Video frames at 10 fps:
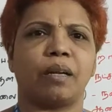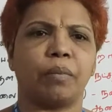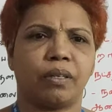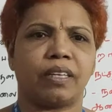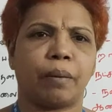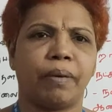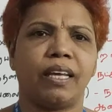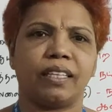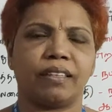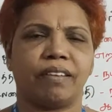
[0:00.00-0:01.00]
நம்ம
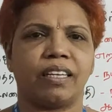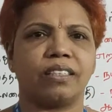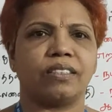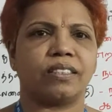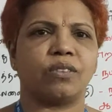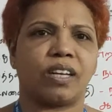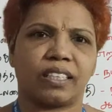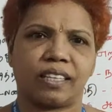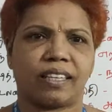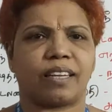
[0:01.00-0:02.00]
நம்மளே அந்த விலங்கு
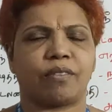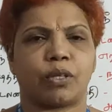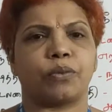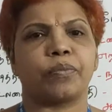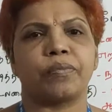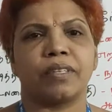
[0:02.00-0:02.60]
உலகத்தில் தானே வரோம்